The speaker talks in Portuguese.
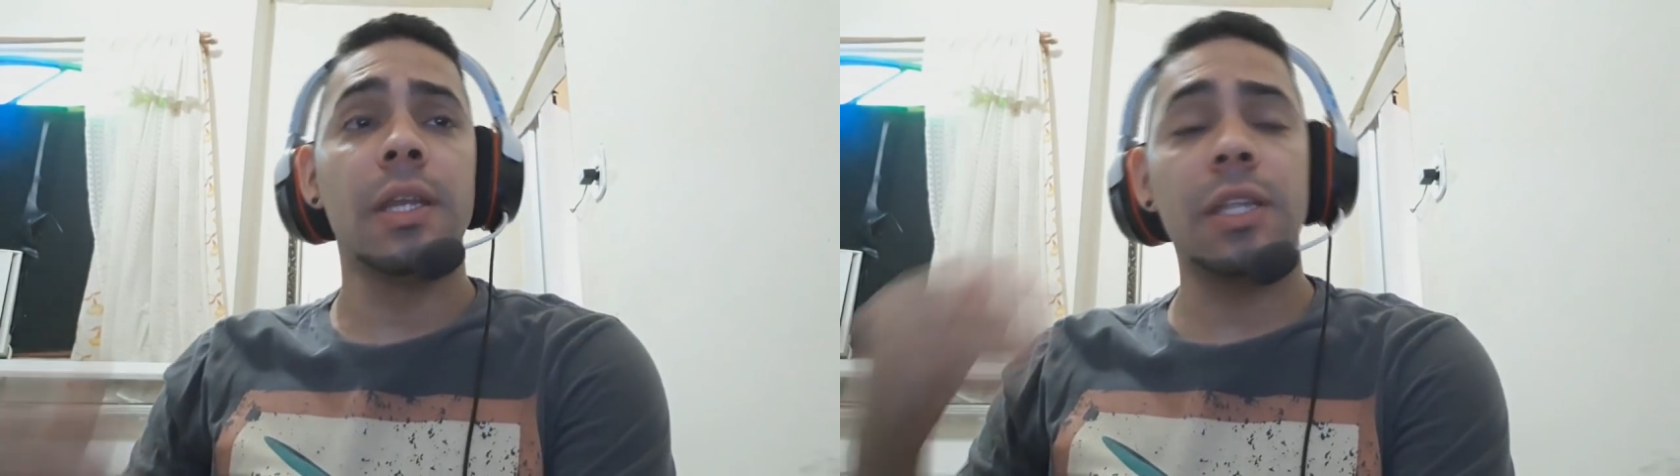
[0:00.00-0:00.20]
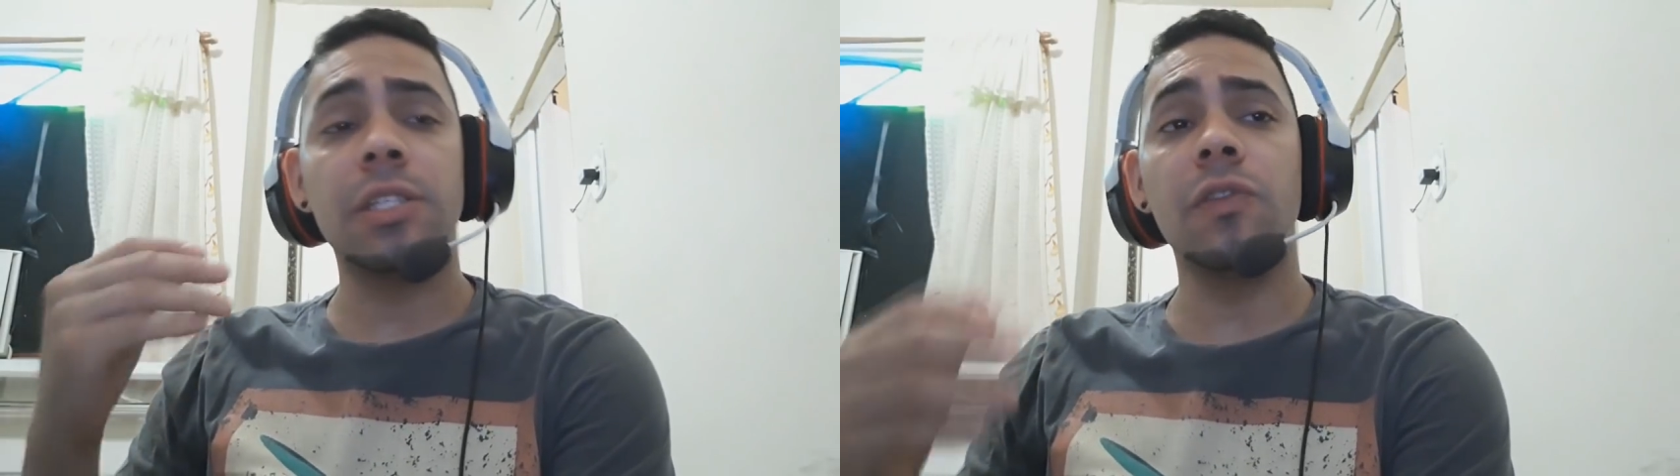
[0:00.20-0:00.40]

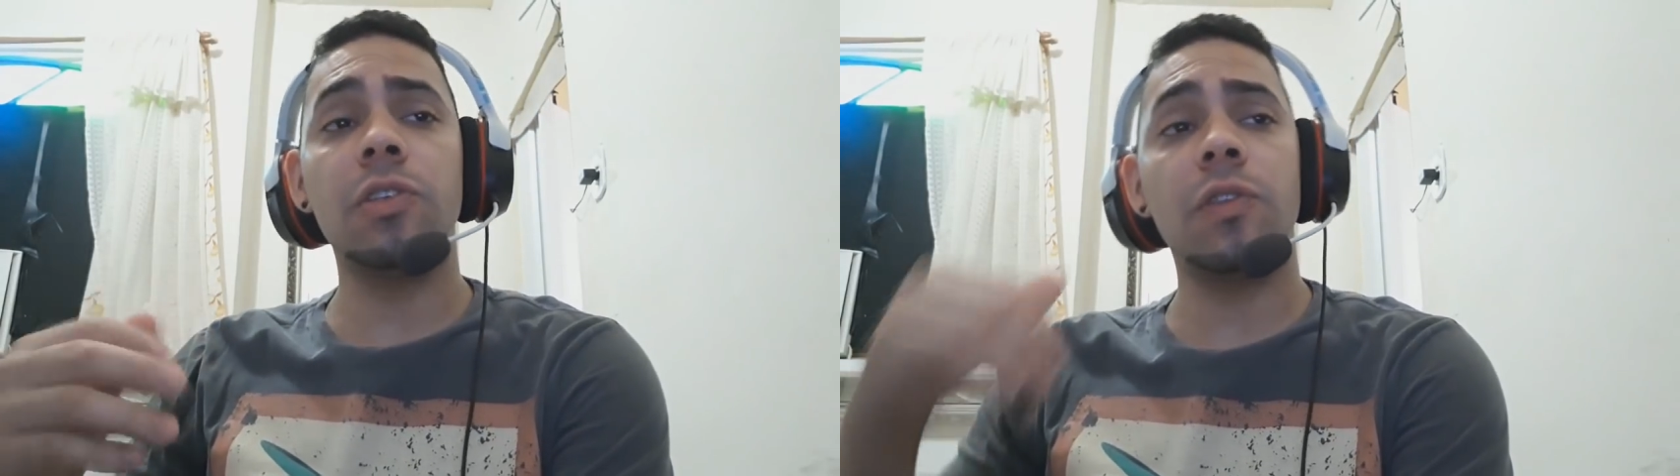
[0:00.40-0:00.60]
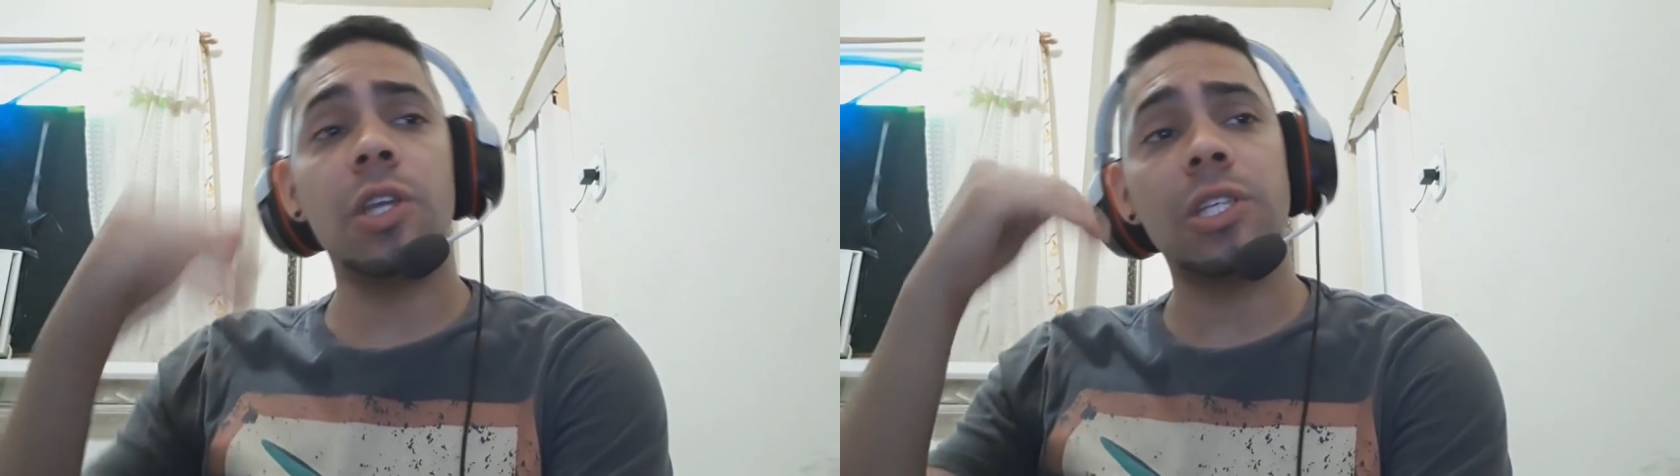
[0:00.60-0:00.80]
Nesse
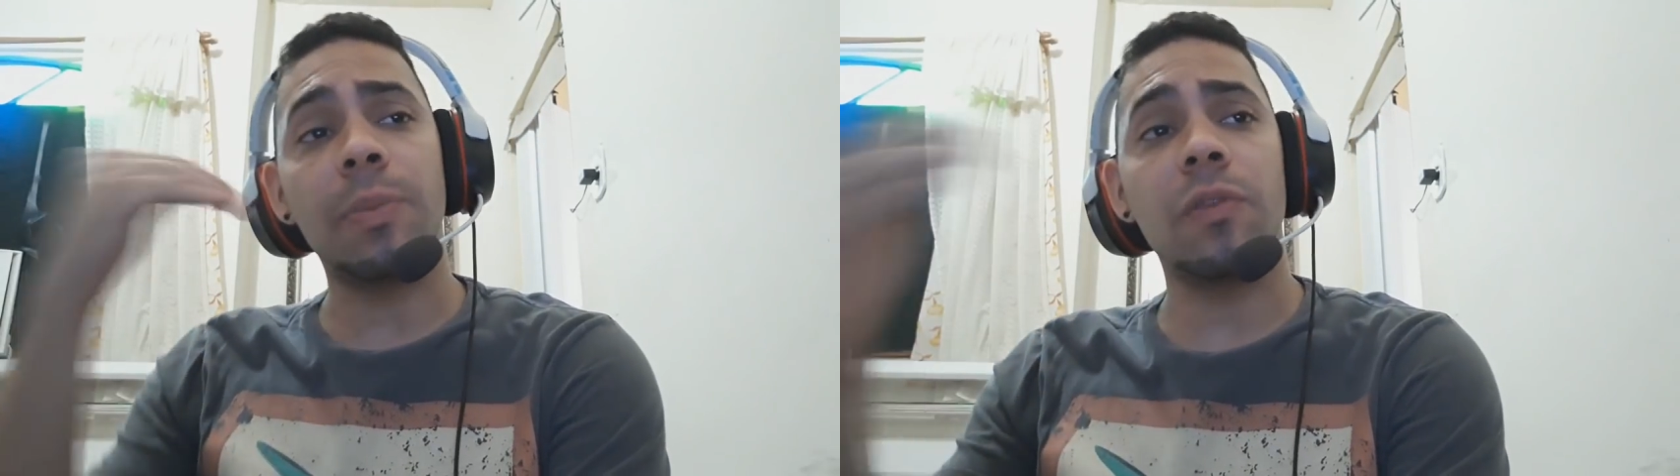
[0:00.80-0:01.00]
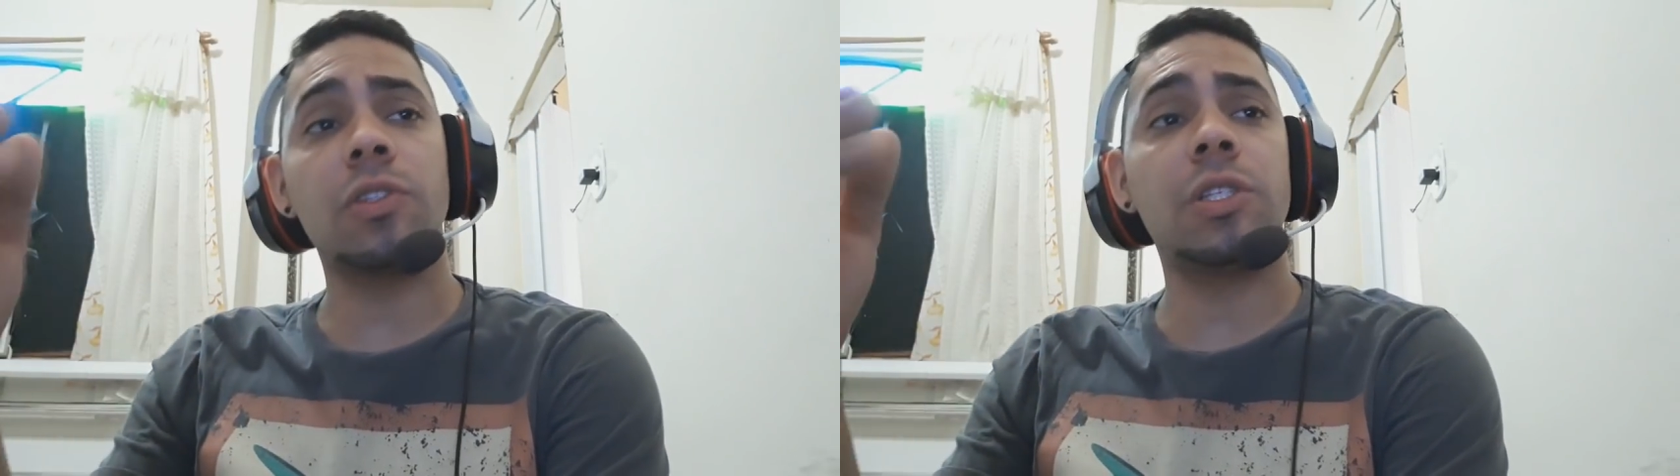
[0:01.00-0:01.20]
vídeo eu vou deixar
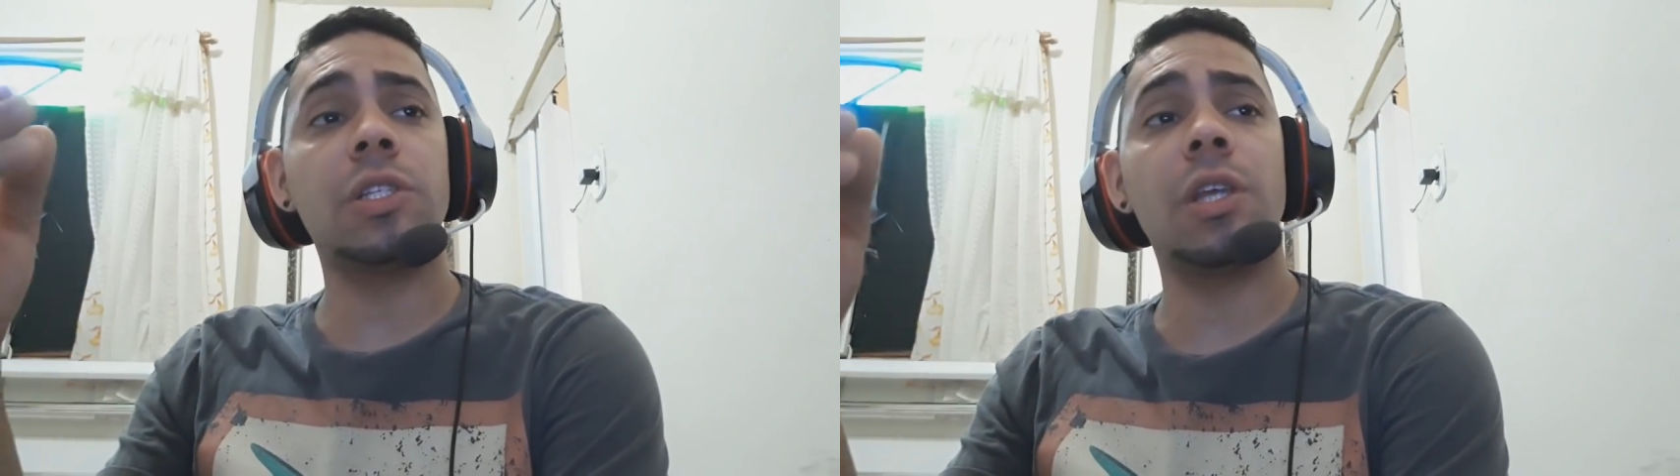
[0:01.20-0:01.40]
pra vocês